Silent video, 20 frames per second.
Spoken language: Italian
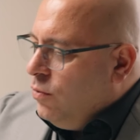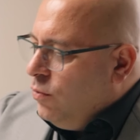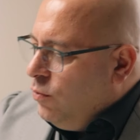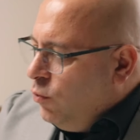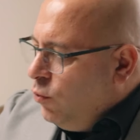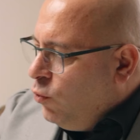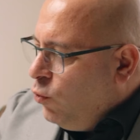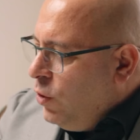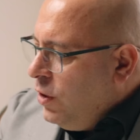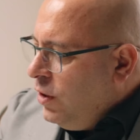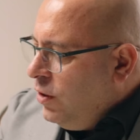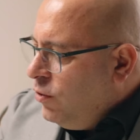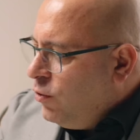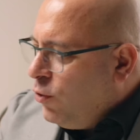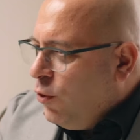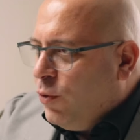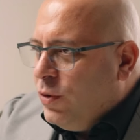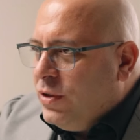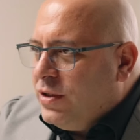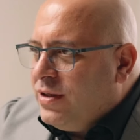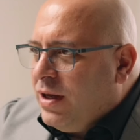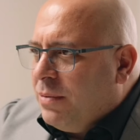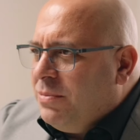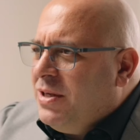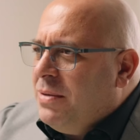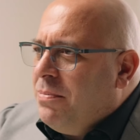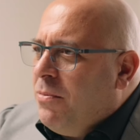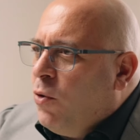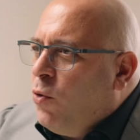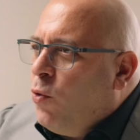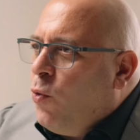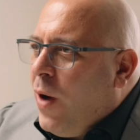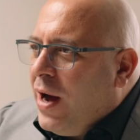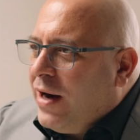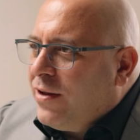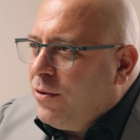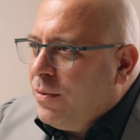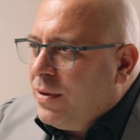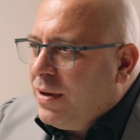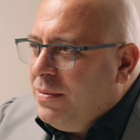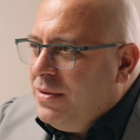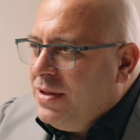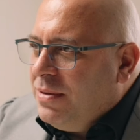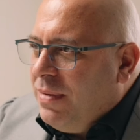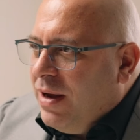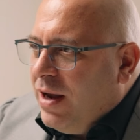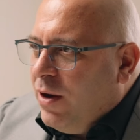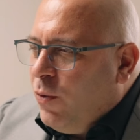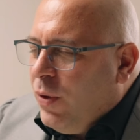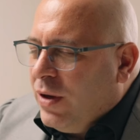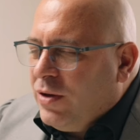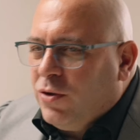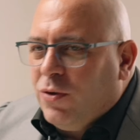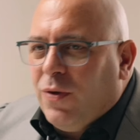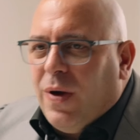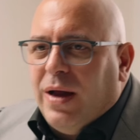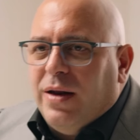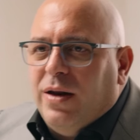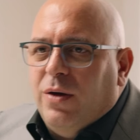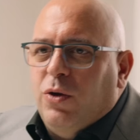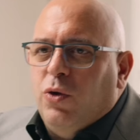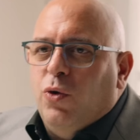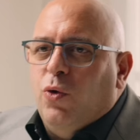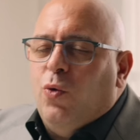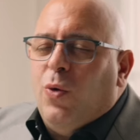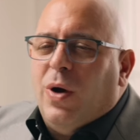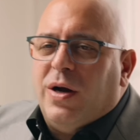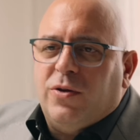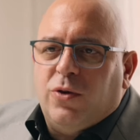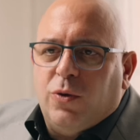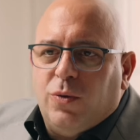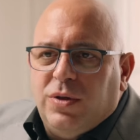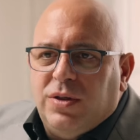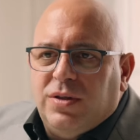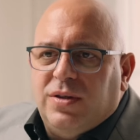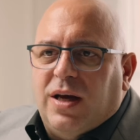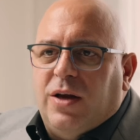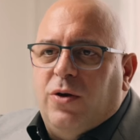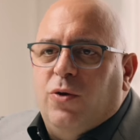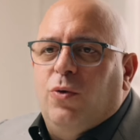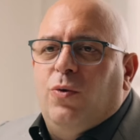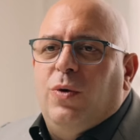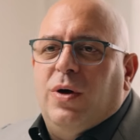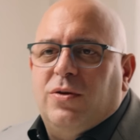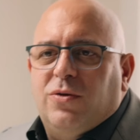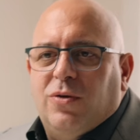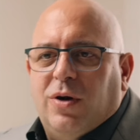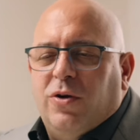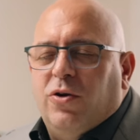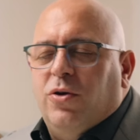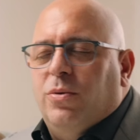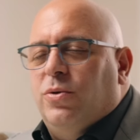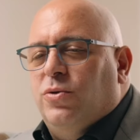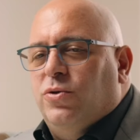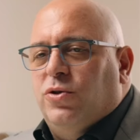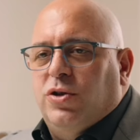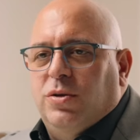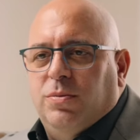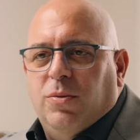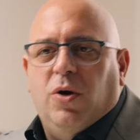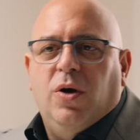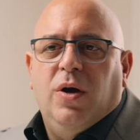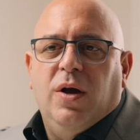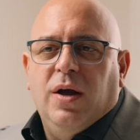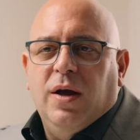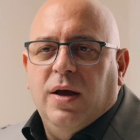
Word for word: un quinto quest'anno, mi sembra un quarto perché mi sembra che quattro, quattro anni, anni, un quarto quest'anno, un quarto l'anno prossimo